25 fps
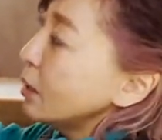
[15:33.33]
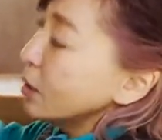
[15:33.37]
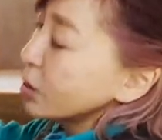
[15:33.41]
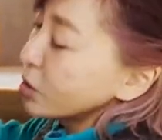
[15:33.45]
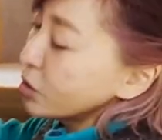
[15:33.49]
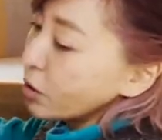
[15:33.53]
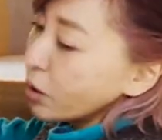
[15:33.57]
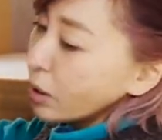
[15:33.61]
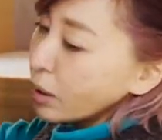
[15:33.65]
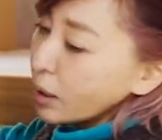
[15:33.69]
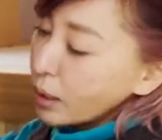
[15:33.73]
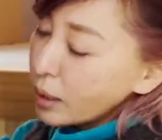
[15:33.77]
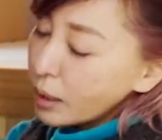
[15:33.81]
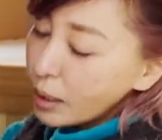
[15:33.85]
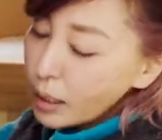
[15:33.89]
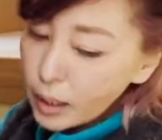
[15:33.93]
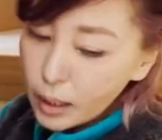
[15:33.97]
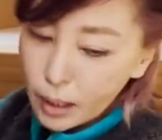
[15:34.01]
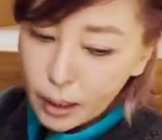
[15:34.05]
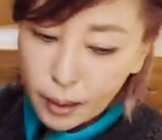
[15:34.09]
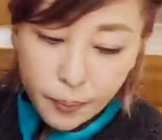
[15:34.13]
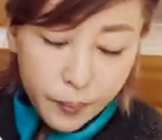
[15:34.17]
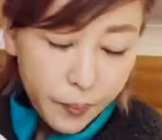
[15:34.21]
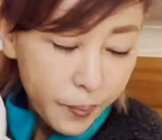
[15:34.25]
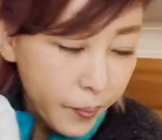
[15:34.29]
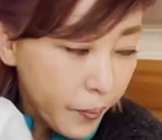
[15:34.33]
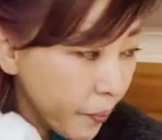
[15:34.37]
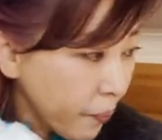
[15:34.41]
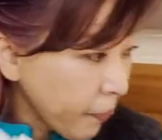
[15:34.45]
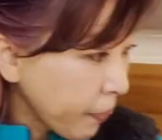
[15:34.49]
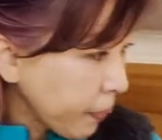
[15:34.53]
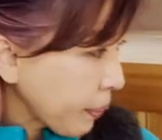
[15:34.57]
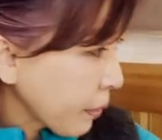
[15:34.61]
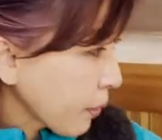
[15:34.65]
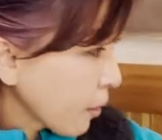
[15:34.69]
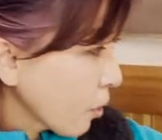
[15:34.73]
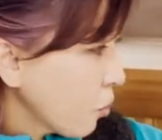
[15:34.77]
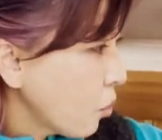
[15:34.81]
それから、
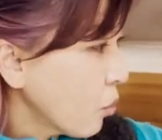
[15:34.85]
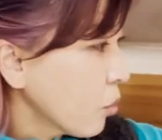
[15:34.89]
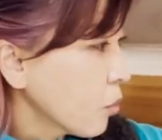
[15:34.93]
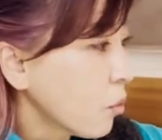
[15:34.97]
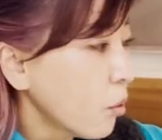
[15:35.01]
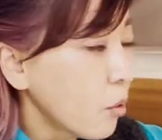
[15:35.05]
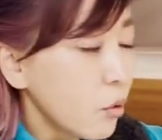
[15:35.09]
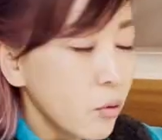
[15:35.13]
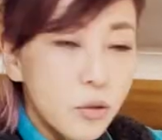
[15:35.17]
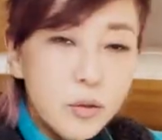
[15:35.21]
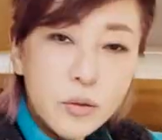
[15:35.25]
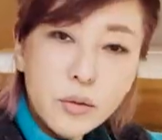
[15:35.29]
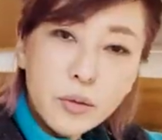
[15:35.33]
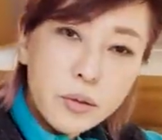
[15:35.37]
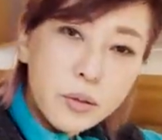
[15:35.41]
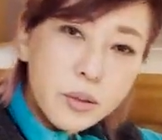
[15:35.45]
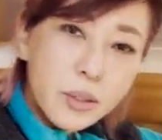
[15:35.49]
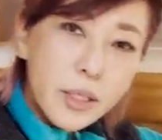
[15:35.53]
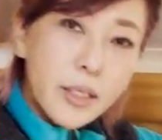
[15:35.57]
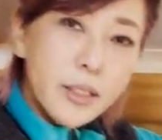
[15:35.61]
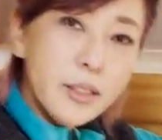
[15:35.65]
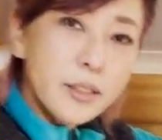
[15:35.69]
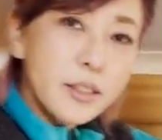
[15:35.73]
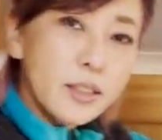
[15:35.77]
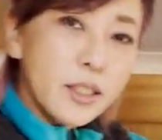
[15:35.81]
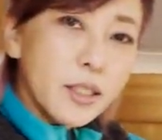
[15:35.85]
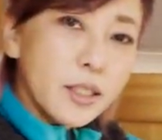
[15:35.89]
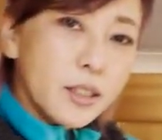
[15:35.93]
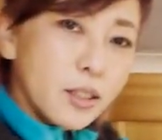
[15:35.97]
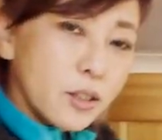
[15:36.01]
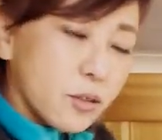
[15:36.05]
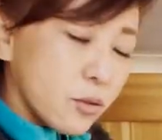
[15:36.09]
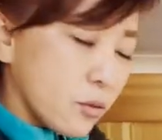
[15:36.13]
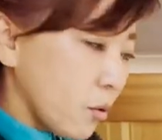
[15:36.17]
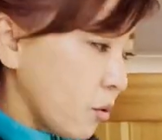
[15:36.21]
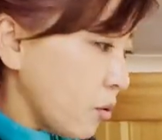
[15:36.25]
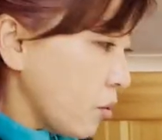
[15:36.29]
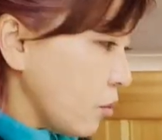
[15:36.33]
ここ、運転席
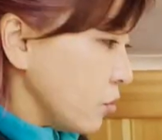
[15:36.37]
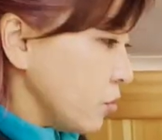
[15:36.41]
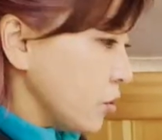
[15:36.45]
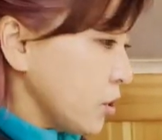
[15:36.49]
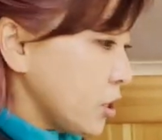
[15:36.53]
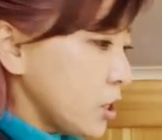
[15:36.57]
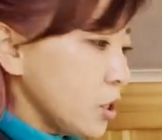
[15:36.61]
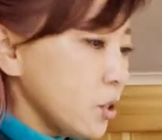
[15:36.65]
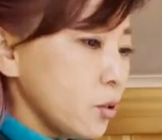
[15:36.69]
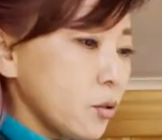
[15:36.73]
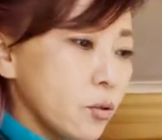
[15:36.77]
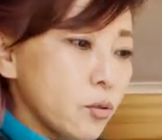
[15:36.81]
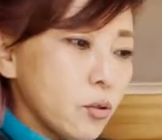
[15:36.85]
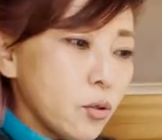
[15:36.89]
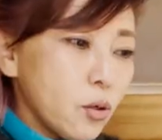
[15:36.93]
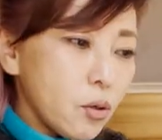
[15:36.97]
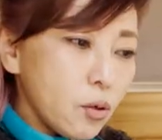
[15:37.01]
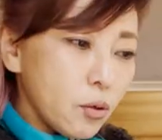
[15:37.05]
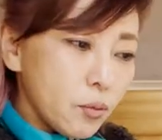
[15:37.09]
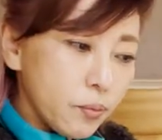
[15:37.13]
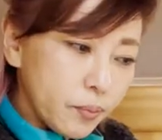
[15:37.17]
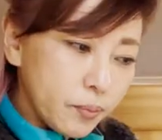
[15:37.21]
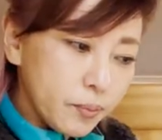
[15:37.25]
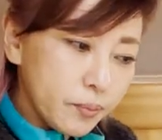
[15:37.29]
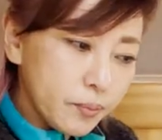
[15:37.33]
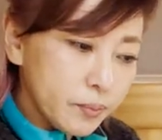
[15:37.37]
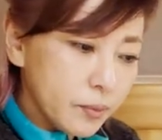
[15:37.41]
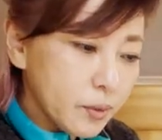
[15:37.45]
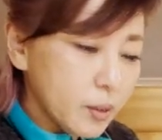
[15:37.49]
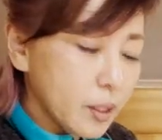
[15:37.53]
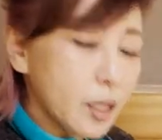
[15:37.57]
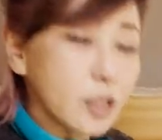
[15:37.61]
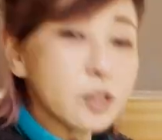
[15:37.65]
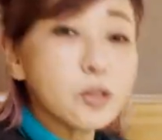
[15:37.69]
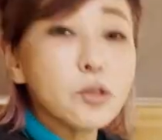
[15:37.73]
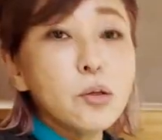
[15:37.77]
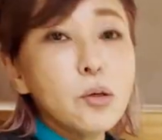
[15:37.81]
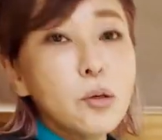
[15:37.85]
と後ろの
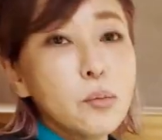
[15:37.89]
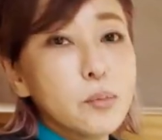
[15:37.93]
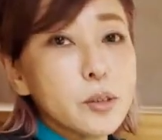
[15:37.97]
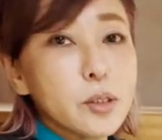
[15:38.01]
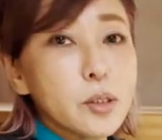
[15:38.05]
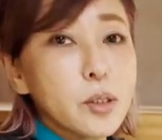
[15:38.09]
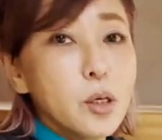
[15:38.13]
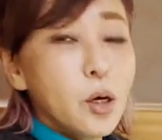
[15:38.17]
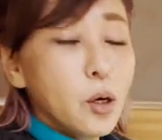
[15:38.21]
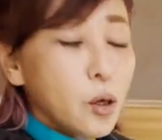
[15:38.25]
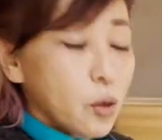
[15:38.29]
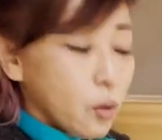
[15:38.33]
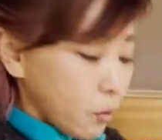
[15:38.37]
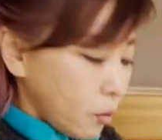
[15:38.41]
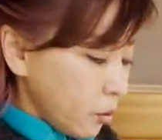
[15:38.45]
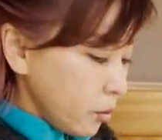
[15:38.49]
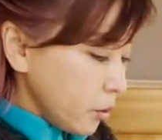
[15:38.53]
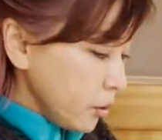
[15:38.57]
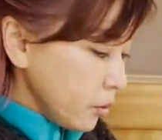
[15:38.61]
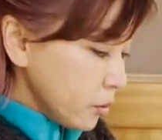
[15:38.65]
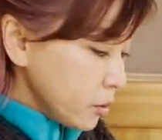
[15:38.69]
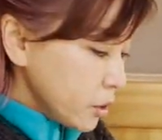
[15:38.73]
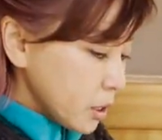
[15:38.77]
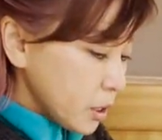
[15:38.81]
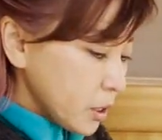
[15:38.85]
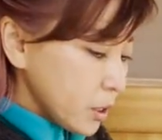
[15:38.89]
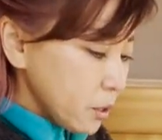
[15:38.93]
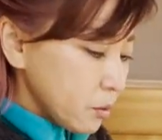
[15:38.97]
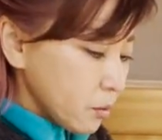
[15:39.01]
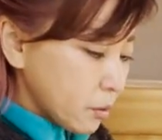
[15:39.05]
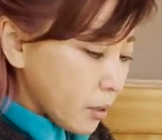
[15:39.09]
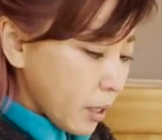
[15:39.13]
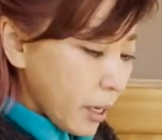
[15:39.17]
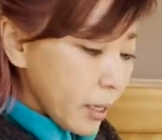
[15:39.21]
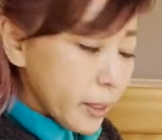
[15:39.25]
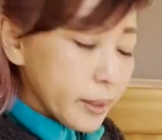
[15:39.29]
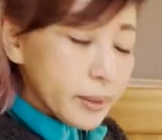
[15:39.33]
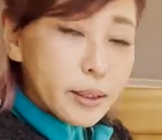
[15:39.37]
下層部、これを仕切る
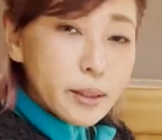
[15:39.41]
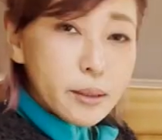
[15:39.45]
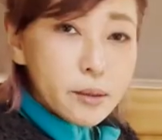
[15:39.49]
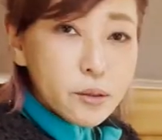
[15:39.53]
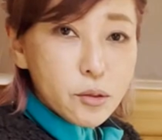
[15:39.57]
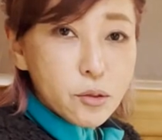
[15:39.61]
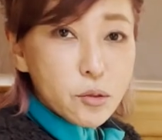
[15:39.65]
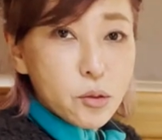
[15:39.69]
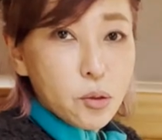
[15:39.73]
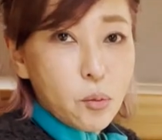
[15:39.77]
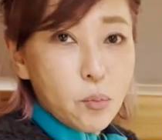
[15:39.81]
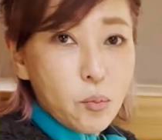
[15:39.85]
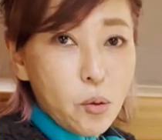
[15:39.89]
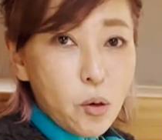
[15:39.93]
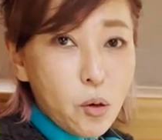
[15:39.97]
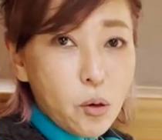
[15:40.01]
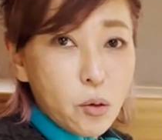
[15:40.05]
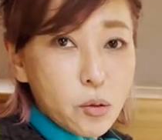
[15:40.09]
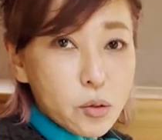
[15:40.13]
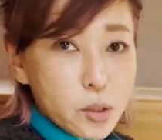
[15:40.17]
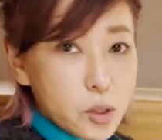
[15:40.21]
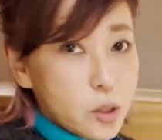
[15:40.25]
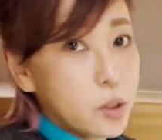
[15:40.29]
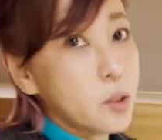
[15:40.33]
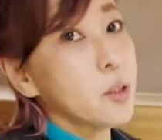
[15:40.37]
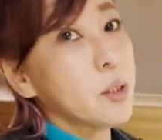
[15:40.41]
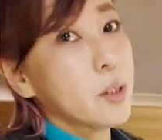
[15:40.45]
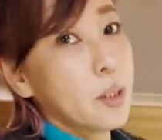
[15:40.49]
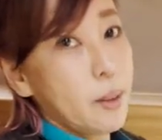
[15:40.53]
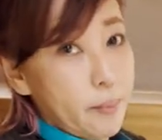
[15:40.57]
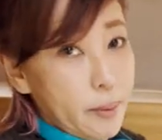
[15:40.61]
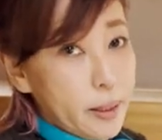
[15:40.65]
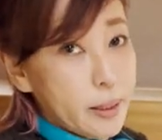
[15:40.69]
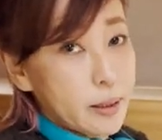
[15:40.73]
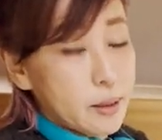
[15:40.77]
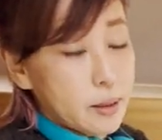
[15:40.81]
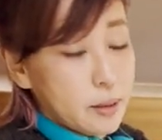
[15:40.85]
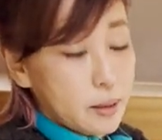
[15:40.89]
カーテンっていうのもついて
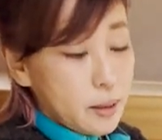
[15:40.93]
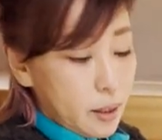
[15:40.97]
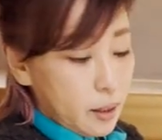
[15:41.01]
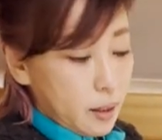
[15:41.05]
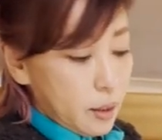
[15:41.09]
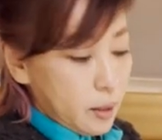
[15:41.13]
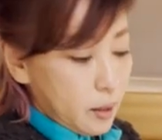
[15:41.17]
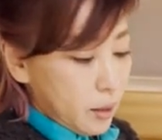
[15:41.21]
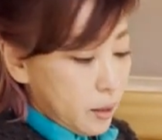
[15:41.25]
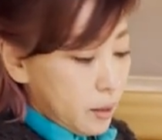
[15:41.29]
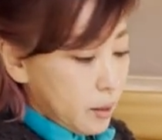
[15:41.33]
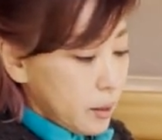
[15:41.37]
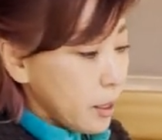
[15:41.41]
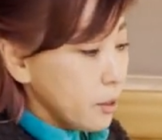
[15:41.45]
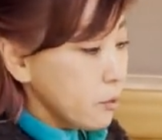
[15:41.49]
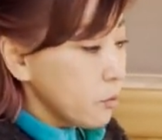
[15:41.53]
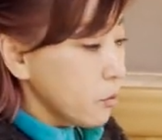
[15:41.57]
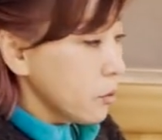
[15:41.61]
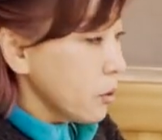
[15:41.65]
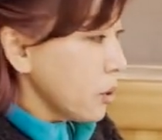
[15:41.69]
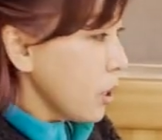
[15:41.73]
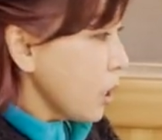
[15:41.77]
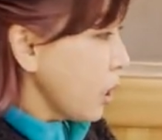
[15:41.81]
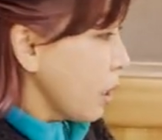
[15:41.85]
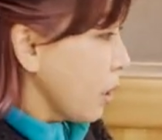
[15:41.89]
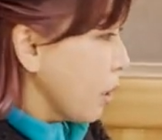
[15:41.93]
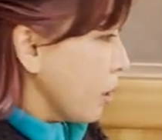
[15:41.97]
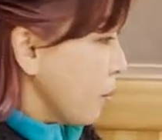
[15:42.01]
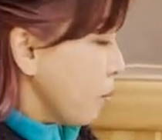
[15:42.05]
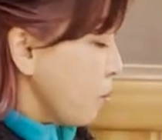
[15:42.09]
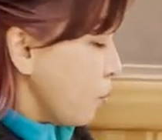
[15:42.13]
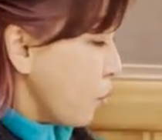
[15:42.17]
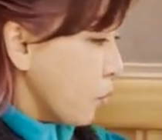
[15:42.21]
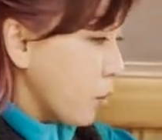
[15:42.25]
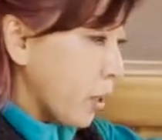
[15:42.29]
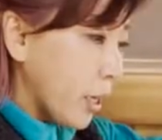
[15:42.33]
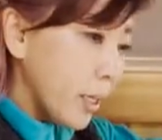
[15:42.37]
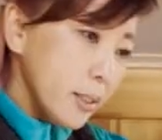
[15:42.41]
ます。なので、
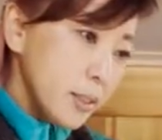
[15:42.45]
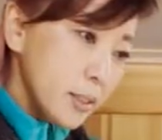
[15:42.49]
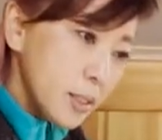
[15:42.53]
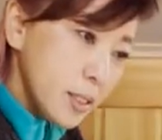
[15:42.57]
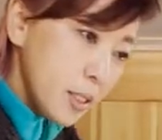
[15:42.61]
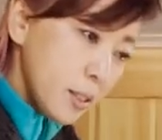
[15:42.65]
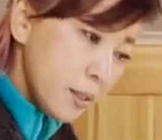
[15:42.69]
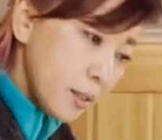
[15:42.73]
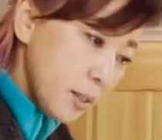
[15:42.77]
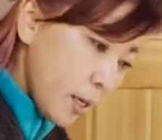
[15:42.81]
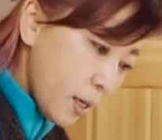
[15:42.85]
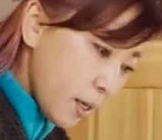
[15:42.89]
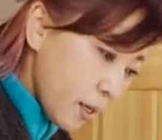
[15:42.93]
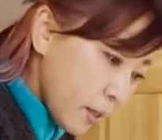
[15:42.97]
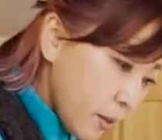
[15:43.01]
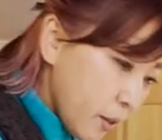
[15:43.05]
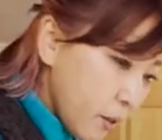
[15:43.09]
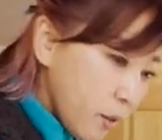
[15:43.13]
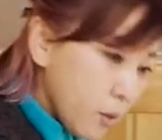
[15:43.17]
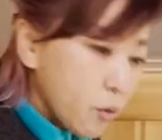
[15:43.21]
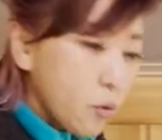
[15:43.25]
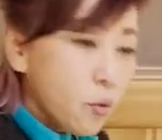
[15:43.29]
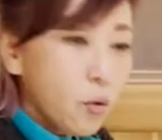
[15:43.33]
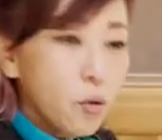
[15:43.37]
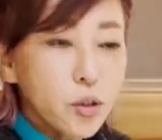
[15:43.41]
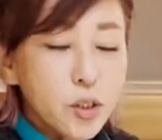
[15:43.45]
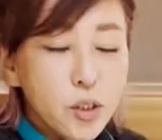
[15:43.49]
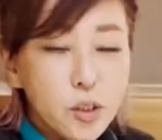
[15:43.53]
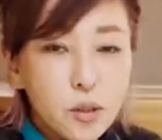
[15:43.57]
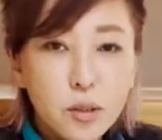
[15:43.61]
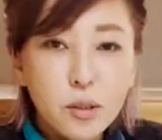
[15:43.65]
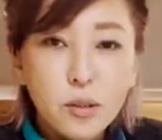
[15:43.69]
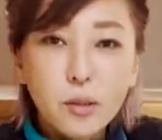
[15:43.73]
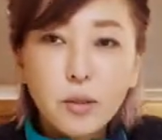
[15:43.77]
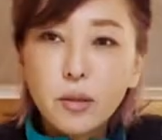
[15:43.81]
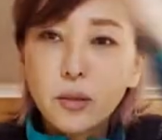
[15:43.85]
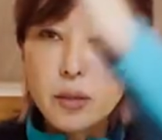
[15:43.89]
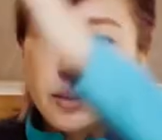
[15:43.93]
もう完全な個
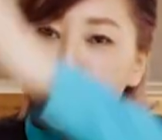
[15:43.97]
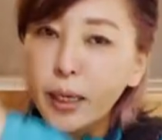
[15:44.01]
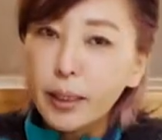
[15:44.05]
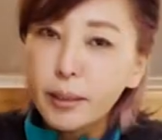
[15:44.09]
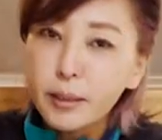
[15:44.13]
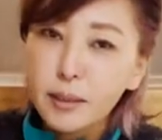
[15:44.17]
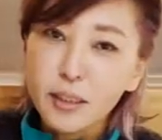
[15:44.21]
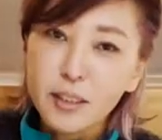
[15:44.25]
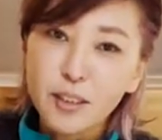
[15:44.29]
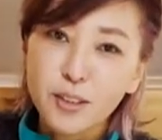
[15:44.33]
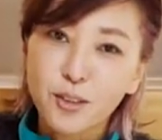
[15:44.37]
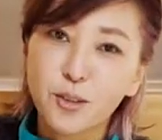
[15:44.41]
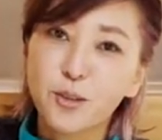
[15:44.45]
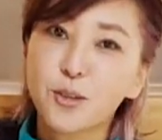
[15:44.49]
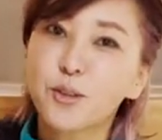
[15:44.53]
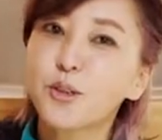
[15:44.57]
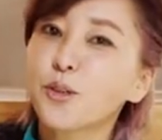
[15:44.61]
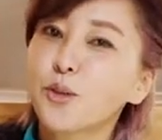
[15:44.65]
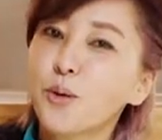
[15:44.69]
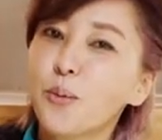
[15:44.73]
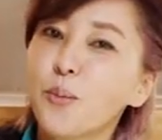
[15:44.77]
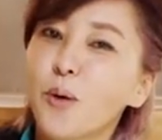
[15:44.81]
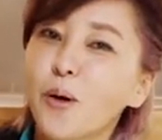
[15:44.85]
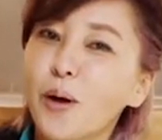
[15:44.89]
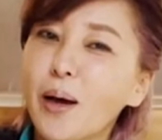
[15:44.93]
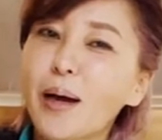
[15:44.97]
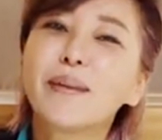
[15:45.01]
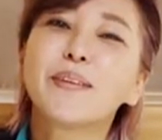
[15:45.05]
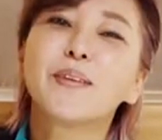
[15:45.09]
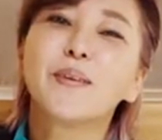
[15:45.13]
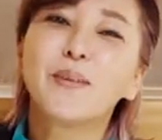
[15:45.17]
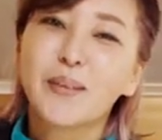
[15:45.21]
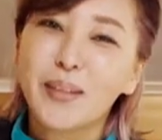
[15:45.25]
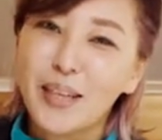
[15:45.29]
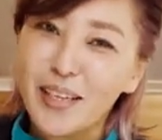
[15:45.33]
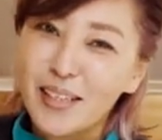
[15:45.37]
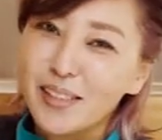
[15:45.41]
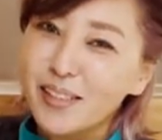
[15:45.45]
室空間にすることも可
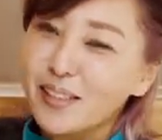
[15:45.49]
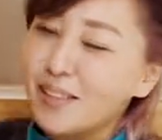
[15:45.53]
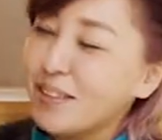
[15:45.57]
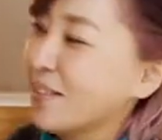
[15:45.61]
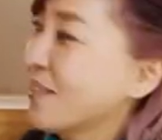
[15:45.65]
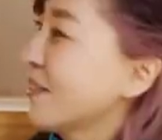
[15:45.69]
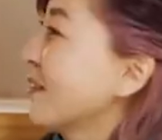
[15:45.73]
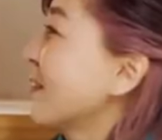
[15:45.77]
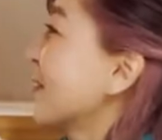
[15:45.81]
能です。